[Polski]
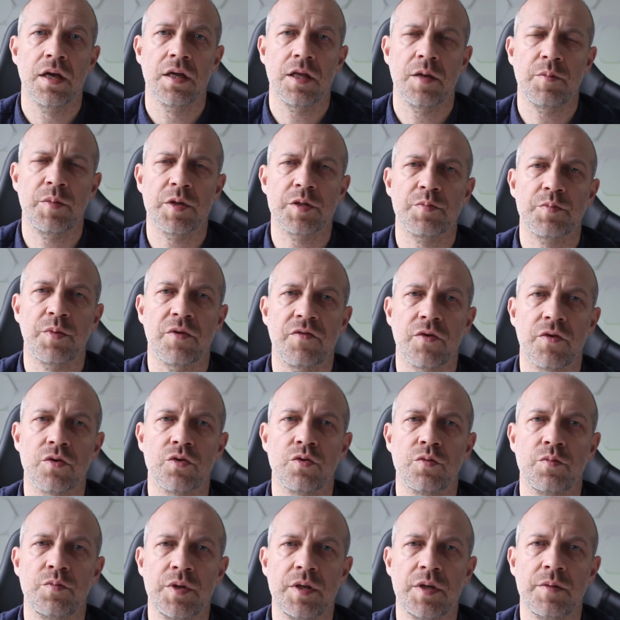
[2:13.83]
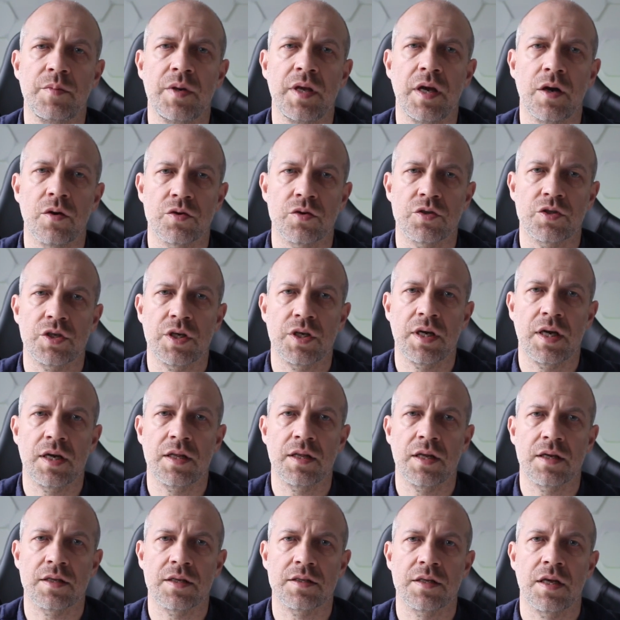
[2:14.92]
Nie bez powodu Biblia ostrzega
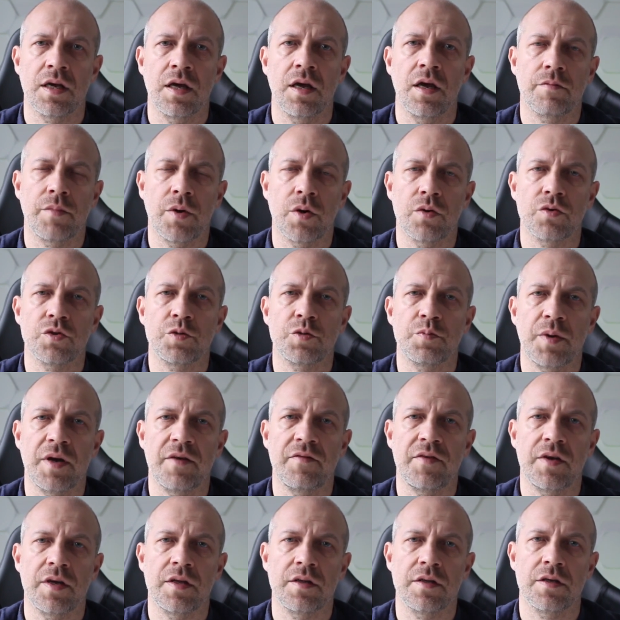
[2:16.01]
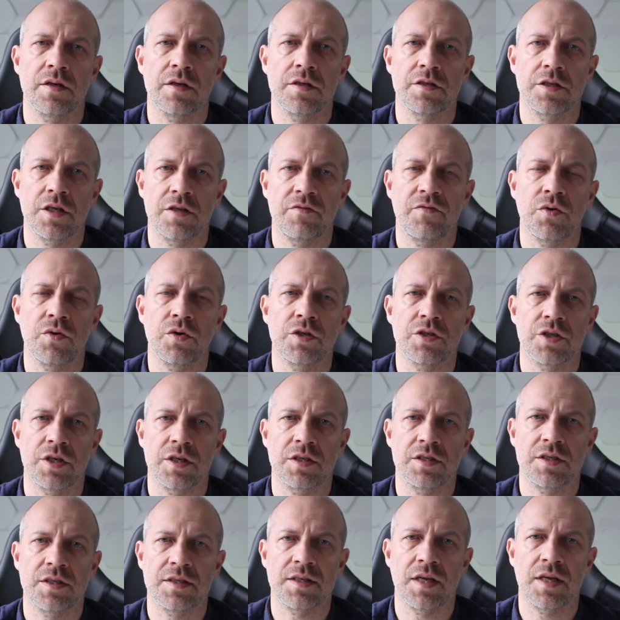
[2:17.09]
nas: bądź pewien, że Twój grzech
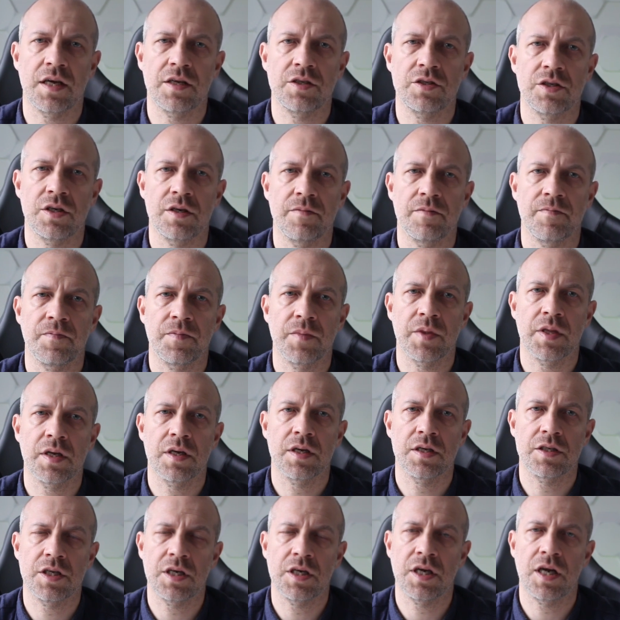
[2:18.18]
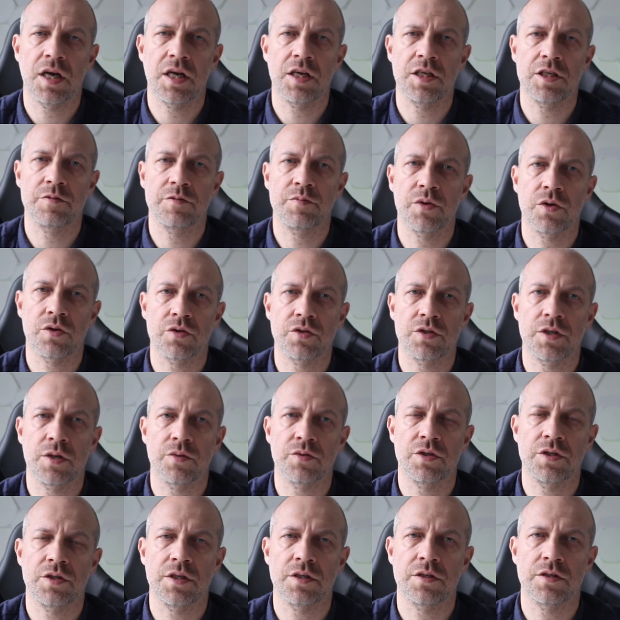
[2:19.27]
cię znajdzie. Księga Liczb, rozdział
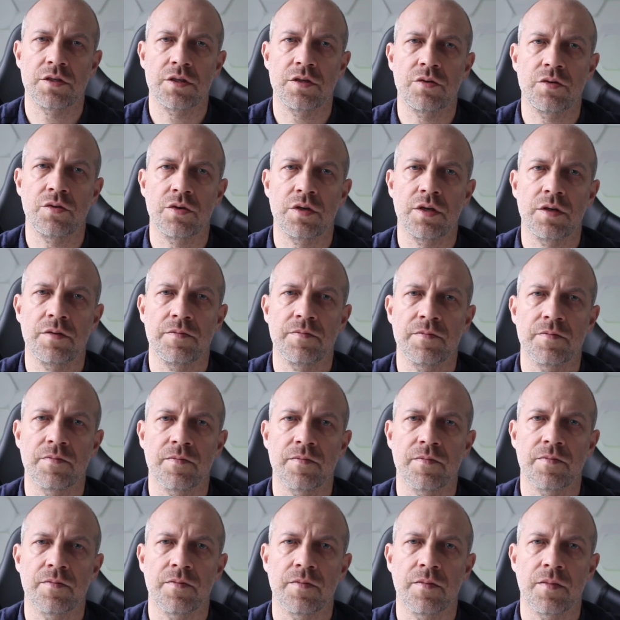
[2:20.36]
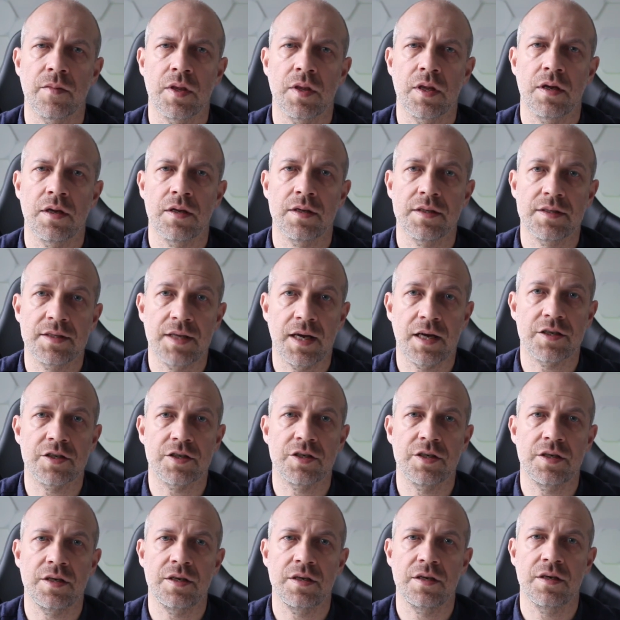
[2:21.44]
32.
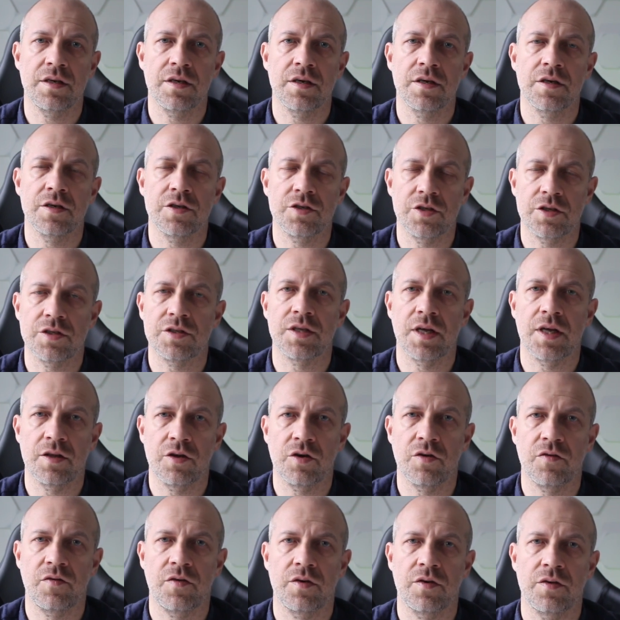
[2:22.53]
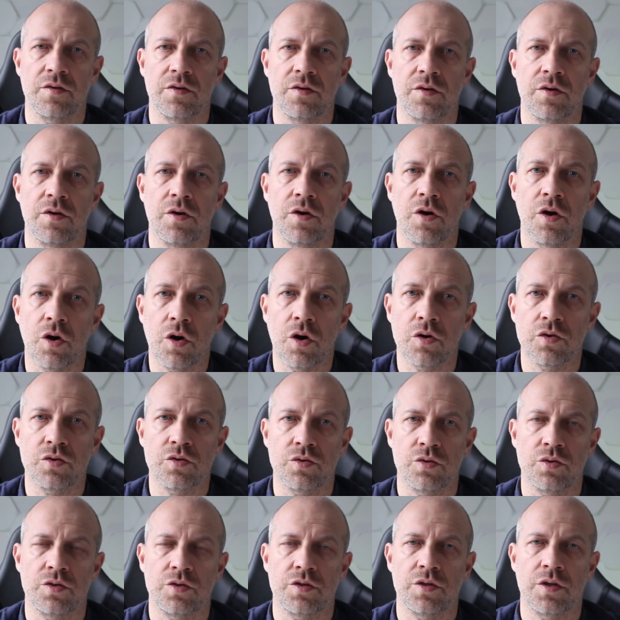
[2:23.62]
Zacznij żyć na nowo.
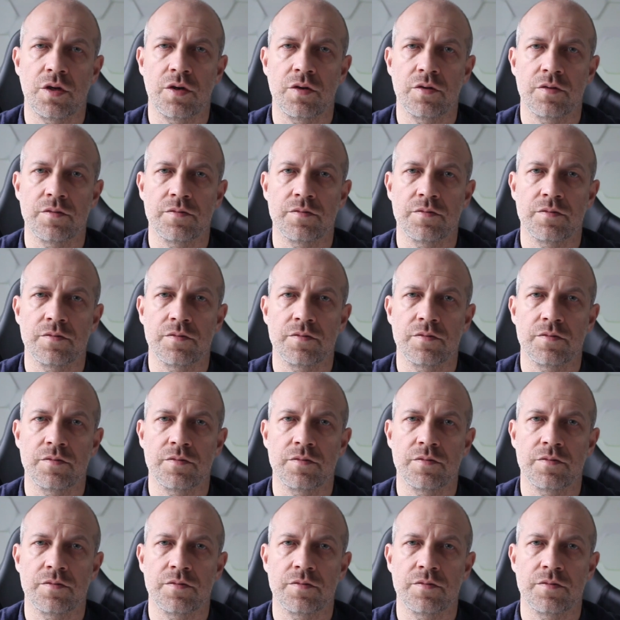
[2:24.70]
Odrzuć to.